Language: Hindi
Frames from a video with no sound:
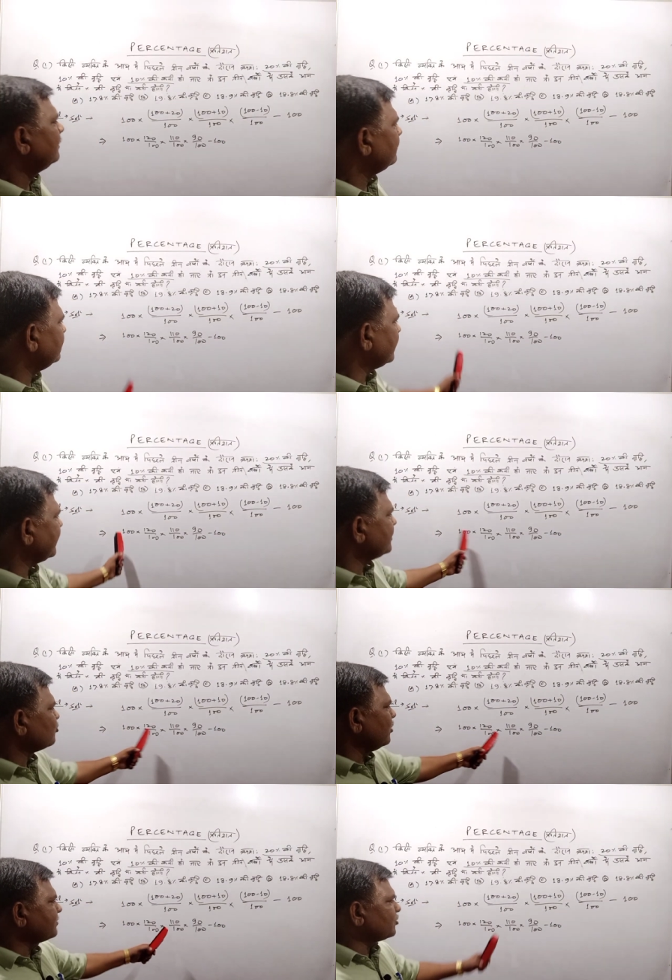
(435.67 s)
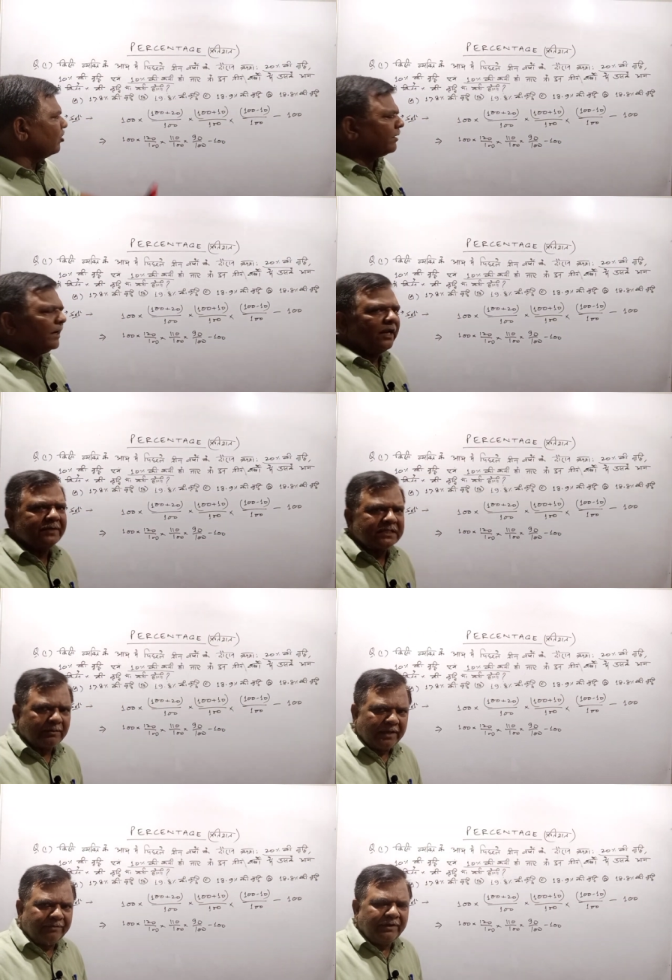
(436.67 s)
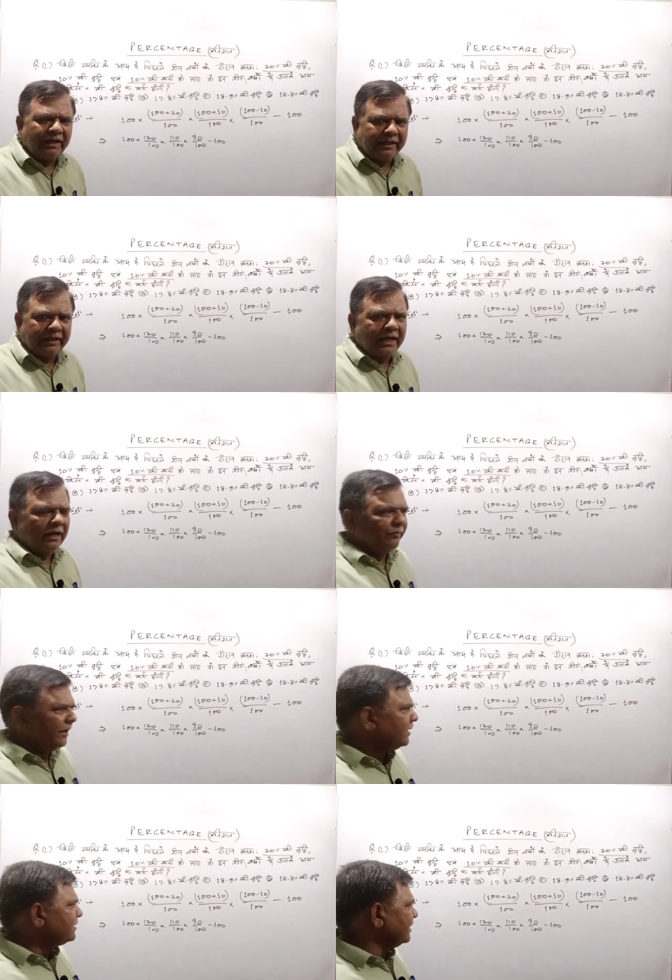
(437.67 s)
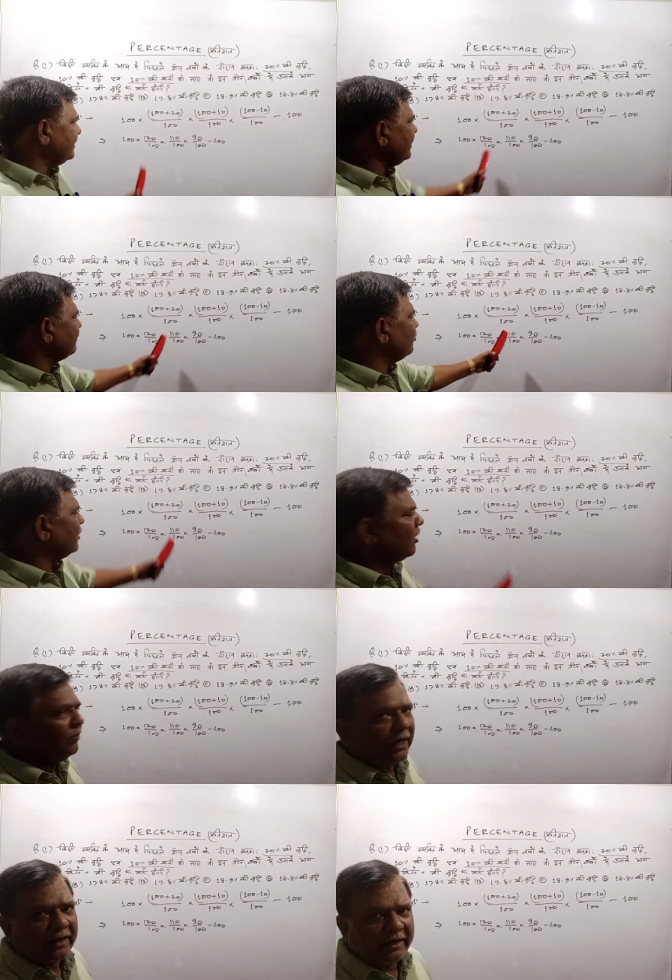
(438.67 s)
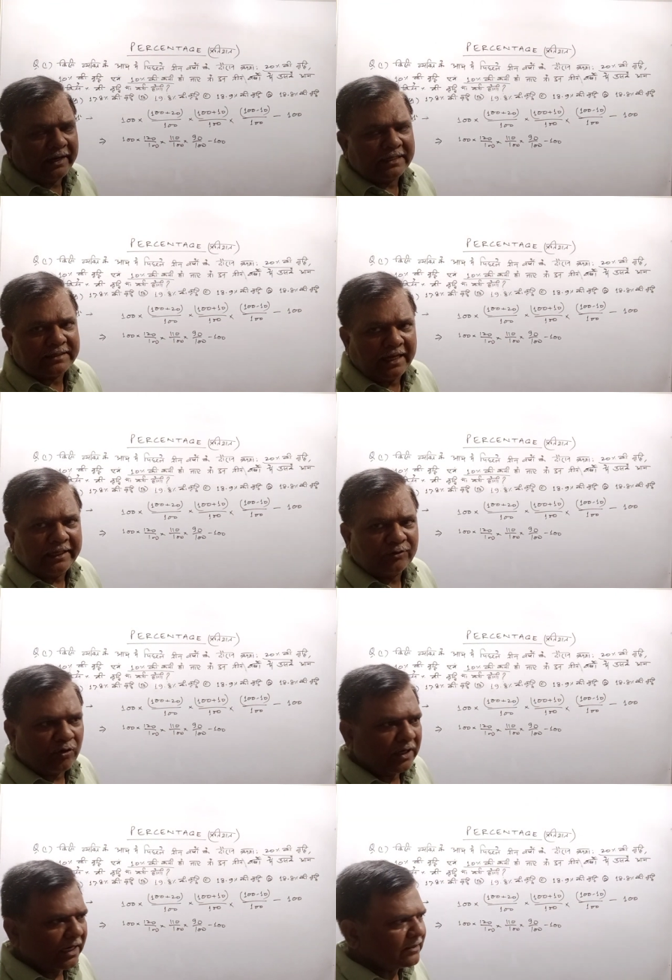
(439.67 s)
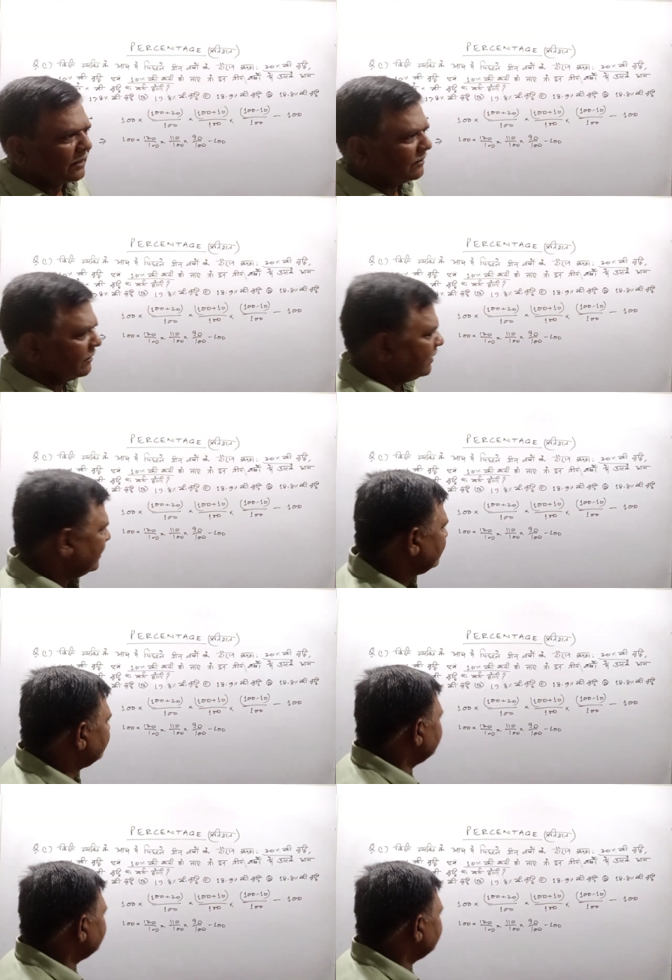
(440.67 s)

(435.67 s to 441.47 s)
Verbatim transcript: देखिए इसको अब सॉल्व करने में समय भी लगेगा हमें यदि गुना उना करना चाहें तो कर सकते हैं